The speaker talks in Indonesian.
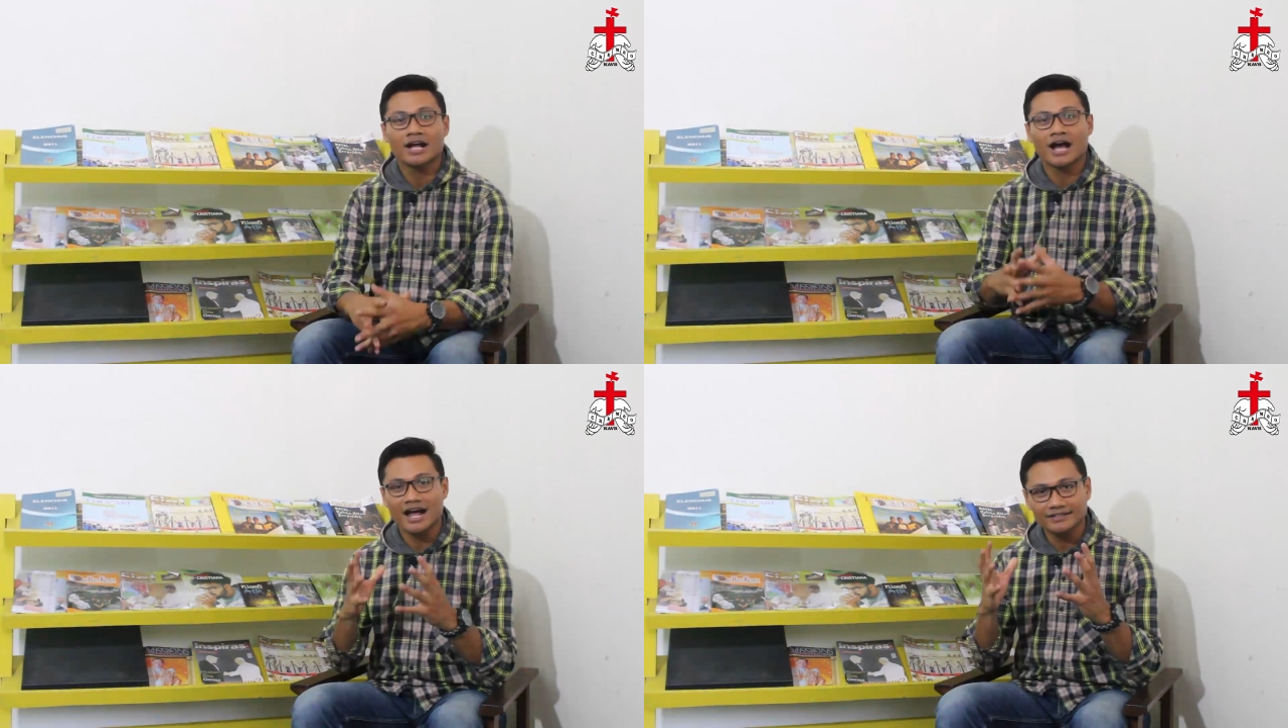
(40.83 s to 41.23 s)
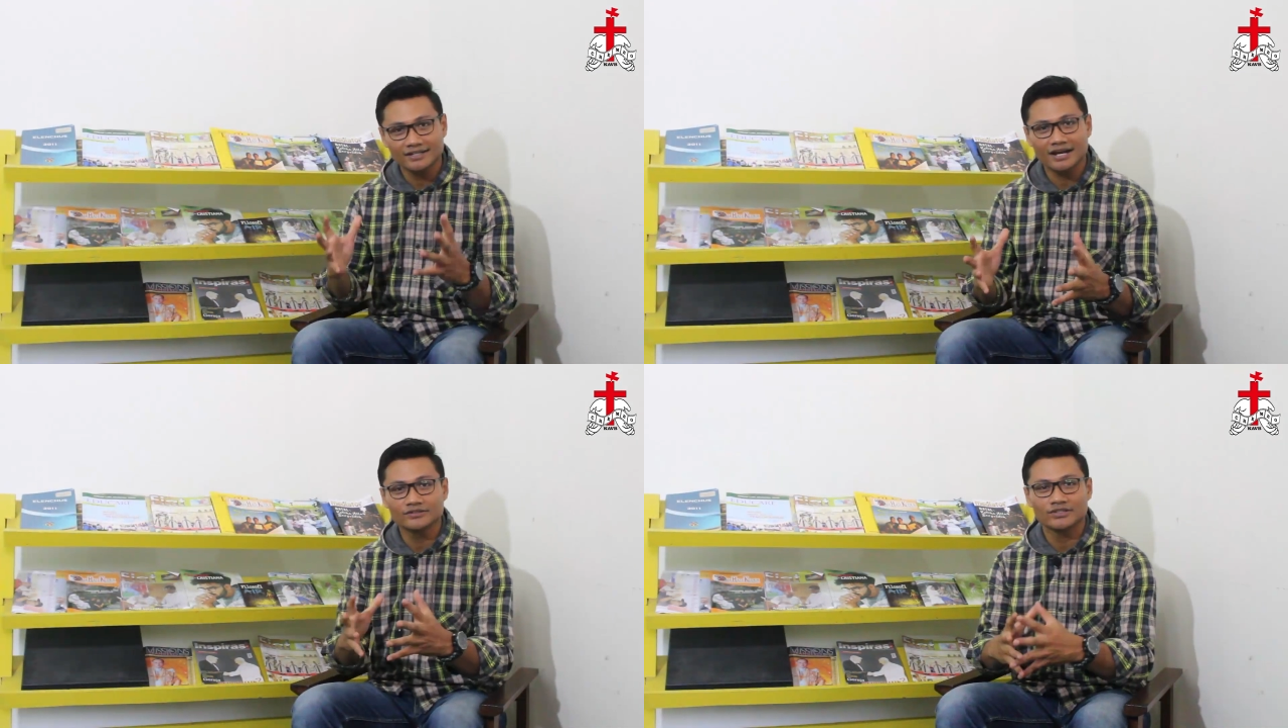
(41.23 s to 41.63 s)

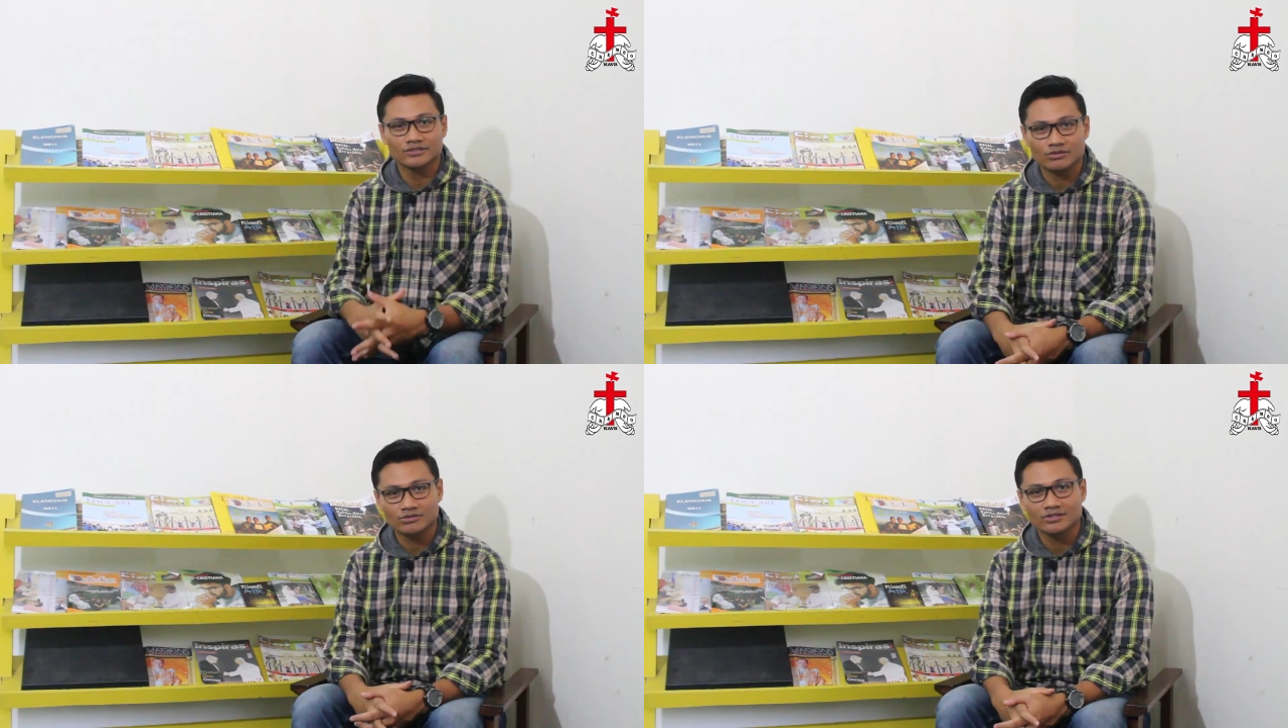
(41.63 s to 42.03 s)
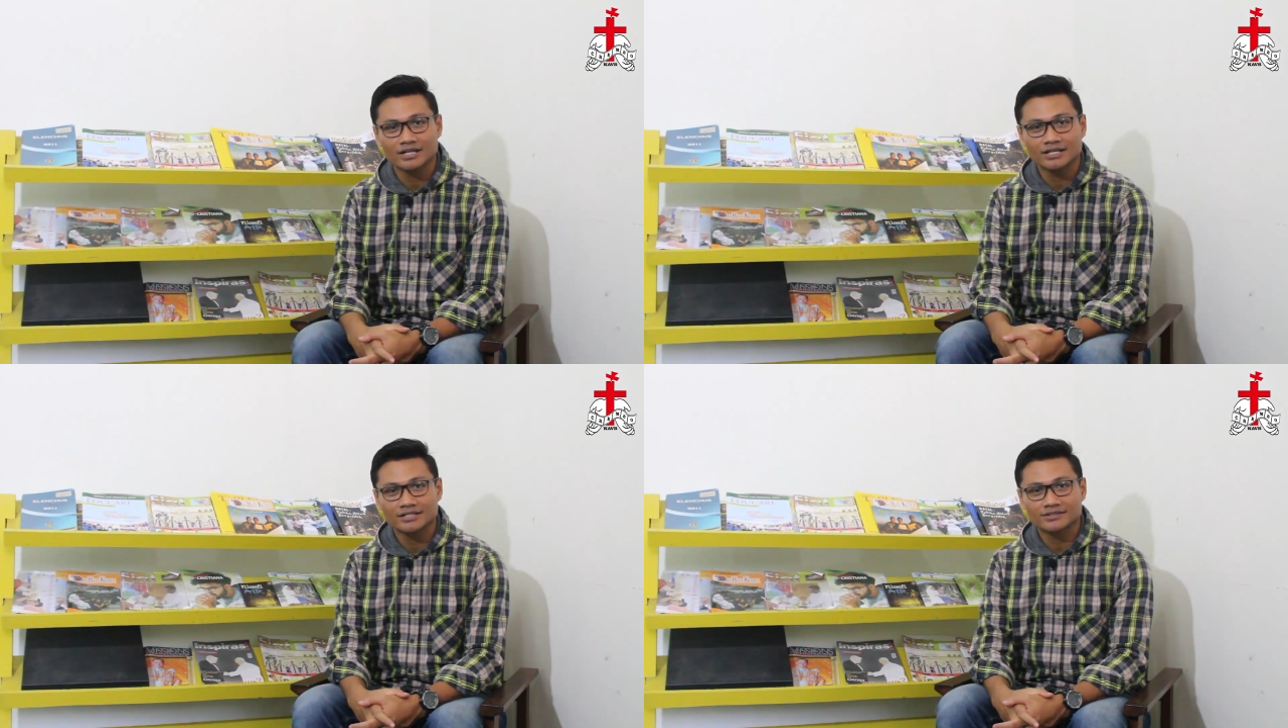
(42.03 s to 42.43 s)
Kehadiran
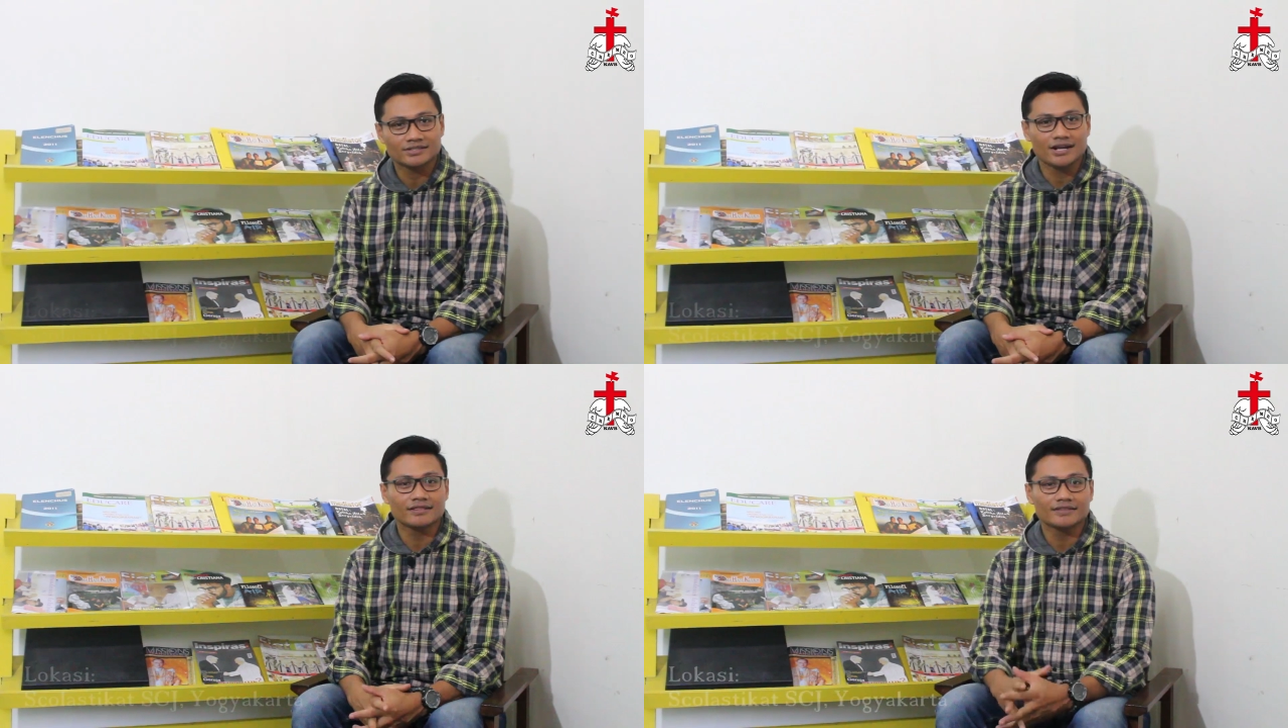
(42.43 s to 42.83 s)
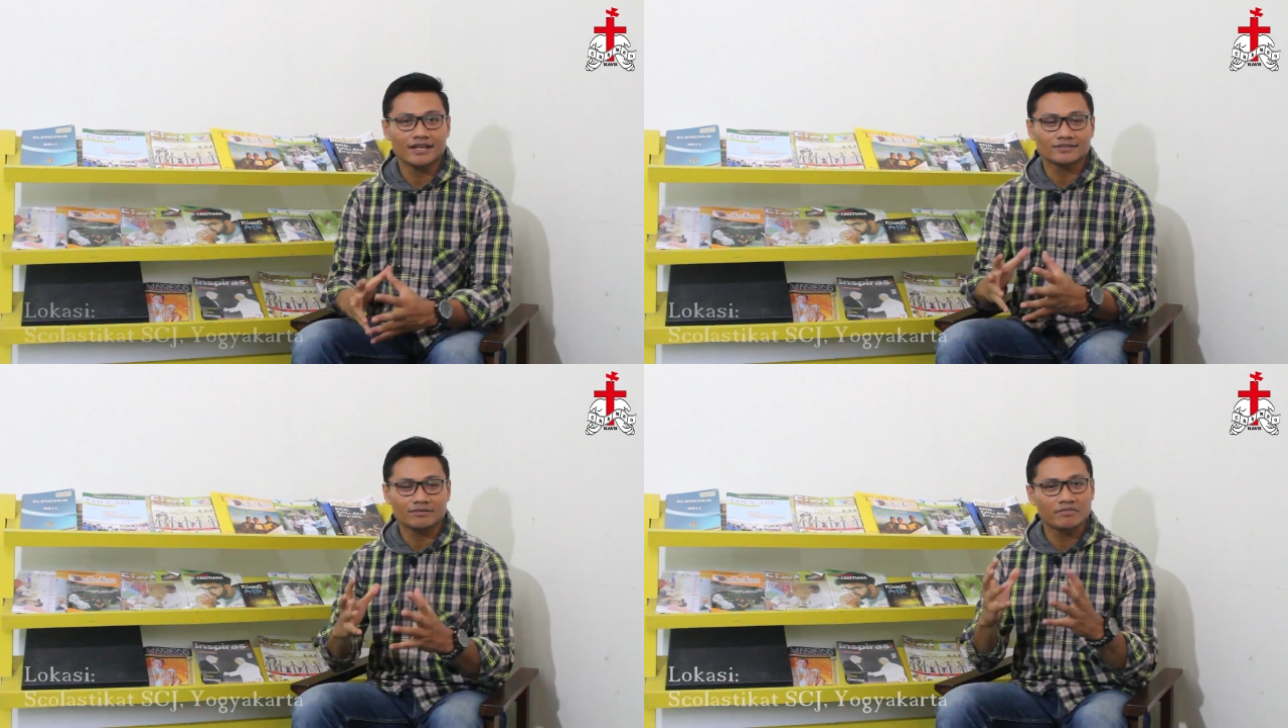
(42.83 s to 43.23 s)
Yesus
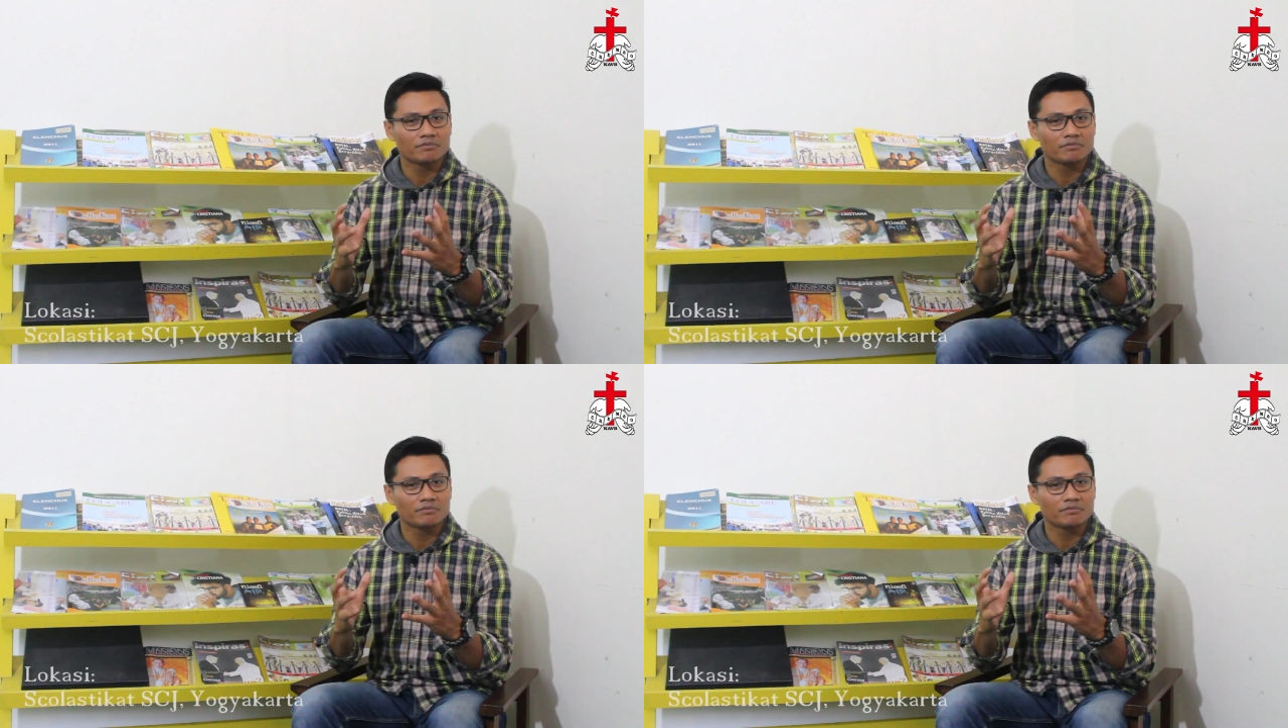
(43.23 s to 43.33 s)
senantiasa